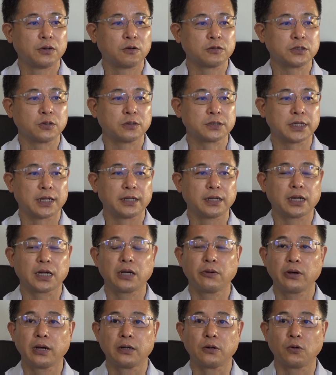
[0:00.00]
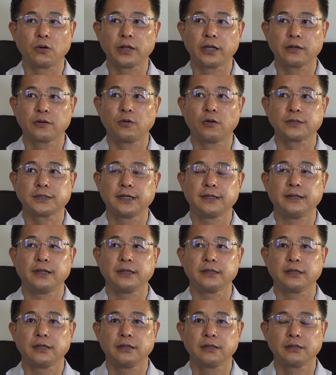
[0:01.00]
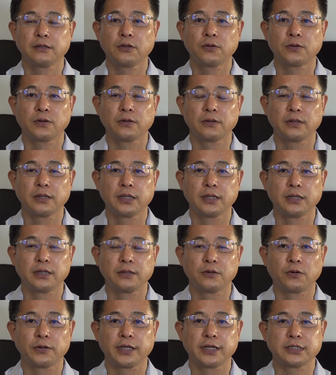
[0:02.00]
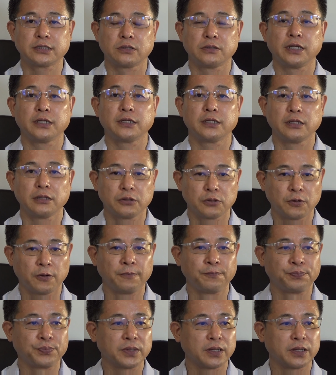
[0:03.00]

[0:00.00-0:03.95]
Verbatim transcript: 65歳からは老齢厚生年金と、えー、老齢基礎年金と、